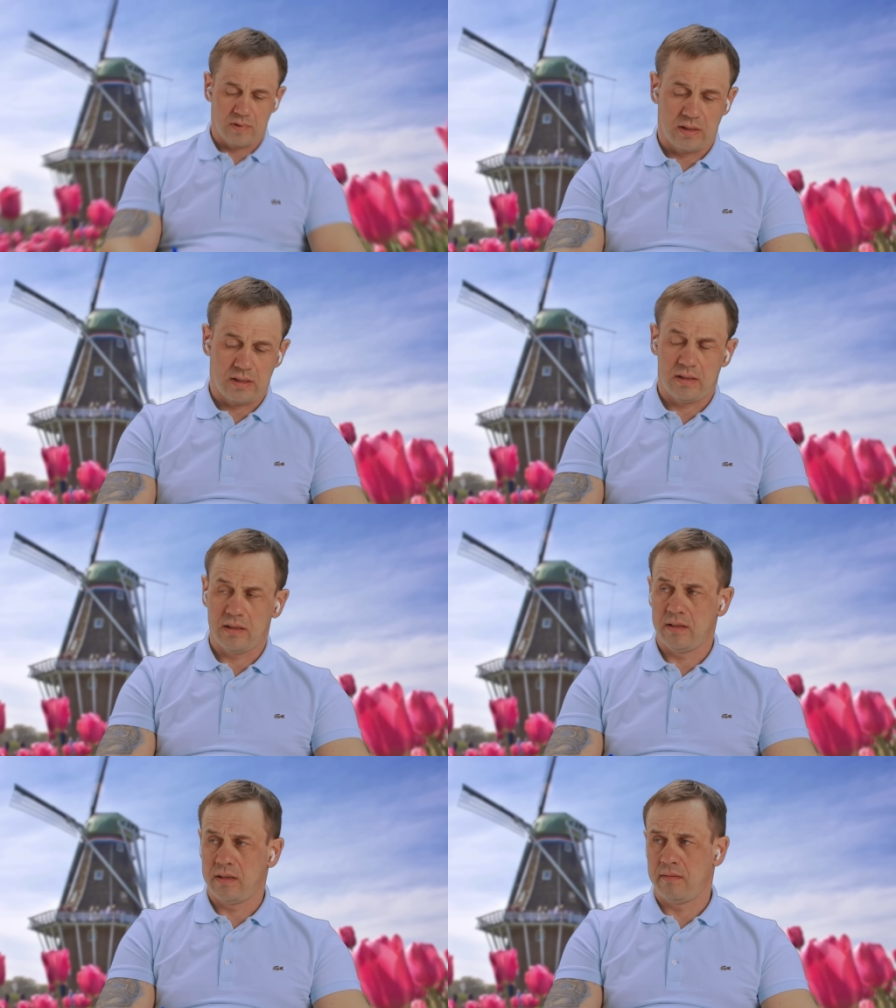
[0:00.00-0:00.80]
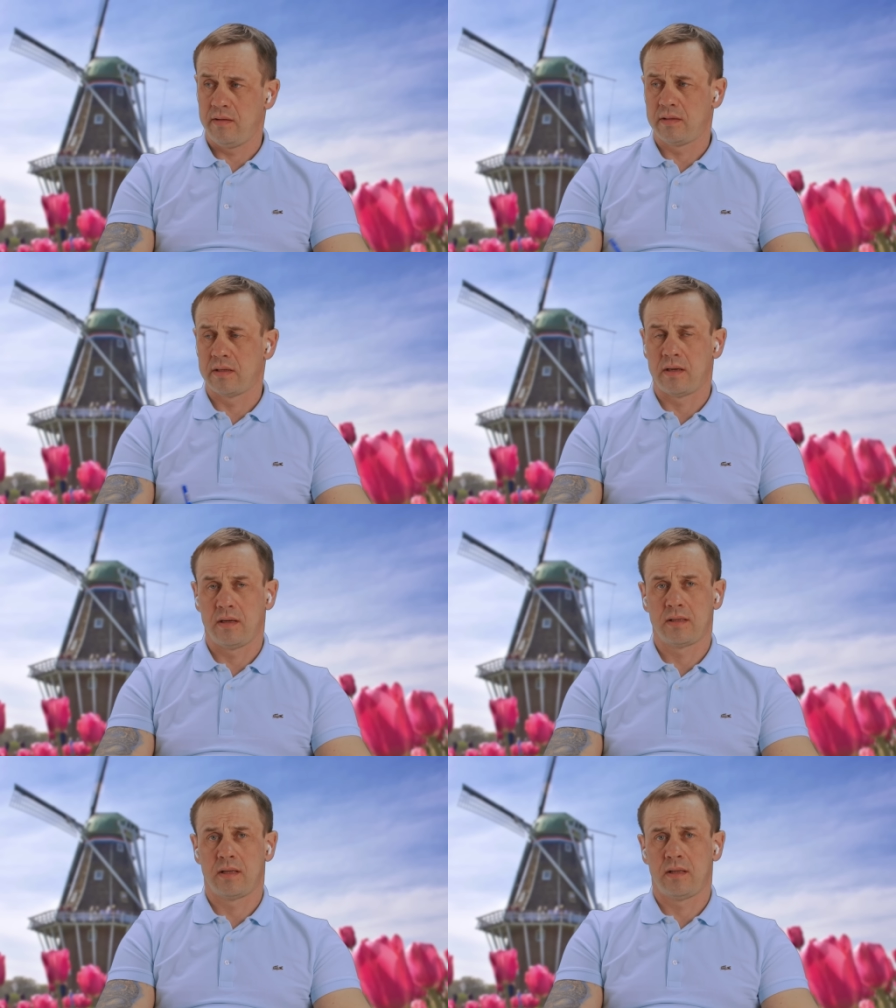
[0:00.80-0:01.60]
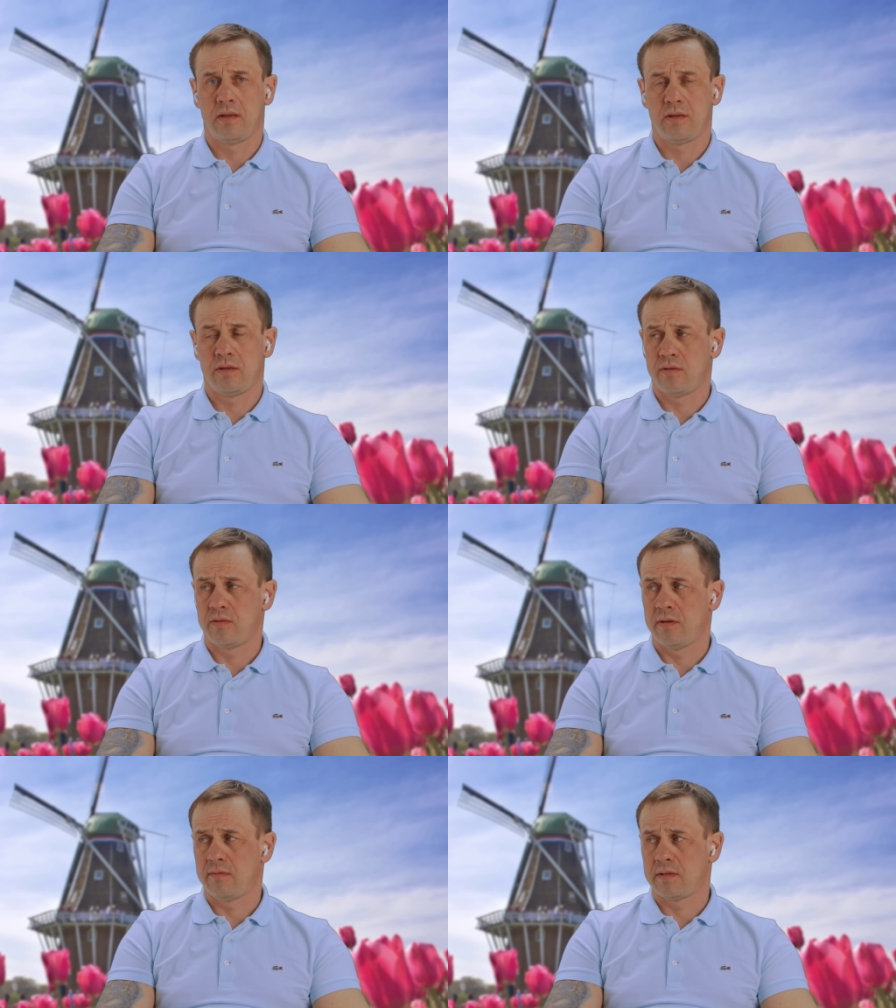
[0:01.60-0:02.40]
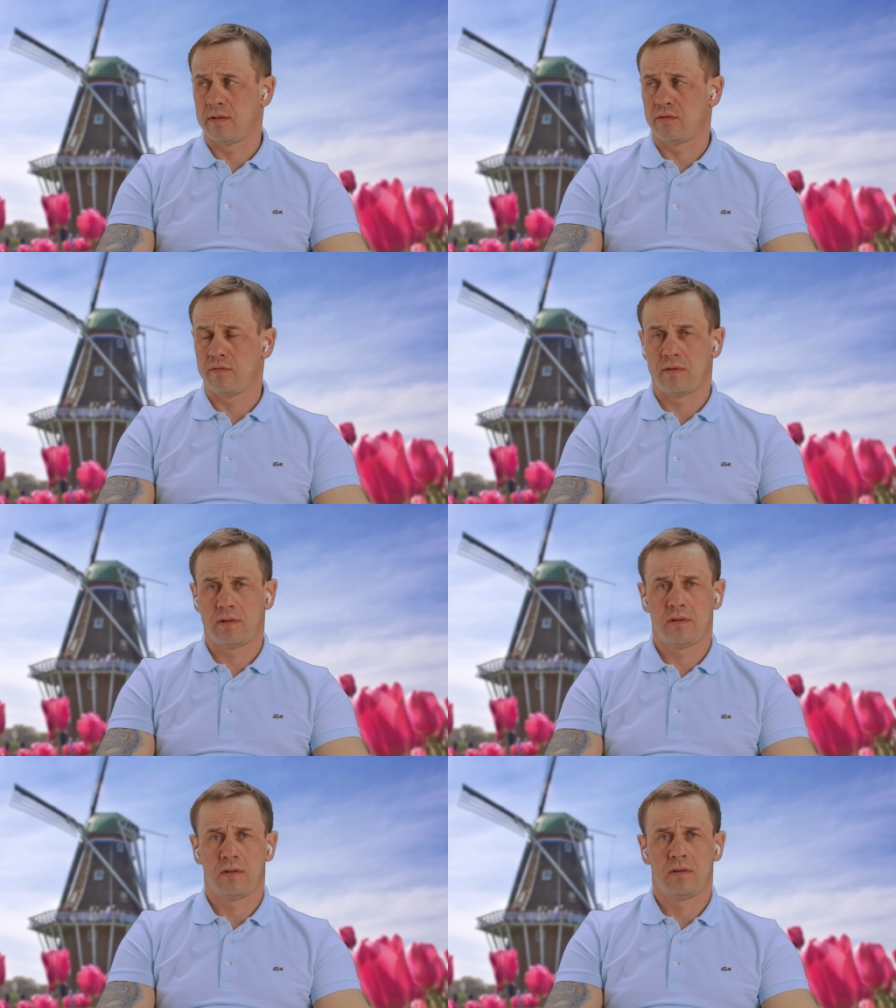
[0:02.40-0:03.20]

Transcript: Да, да, да, Виктор Александрович, отчетливо слышу вас.